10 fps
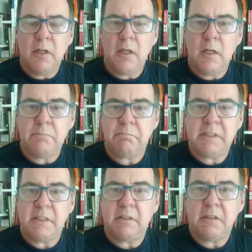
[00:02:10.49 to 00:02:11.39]
Ele
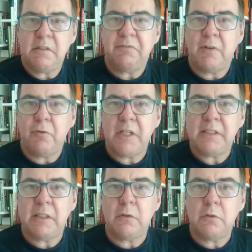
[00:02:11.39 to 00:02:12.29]
cita que
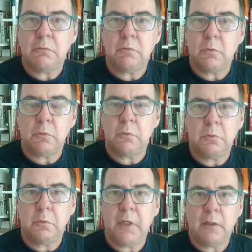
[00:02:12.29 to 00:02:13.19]
favoreceu o,
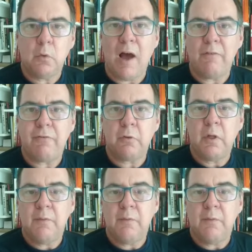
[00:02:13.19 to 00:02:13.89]
o, o enredo afro.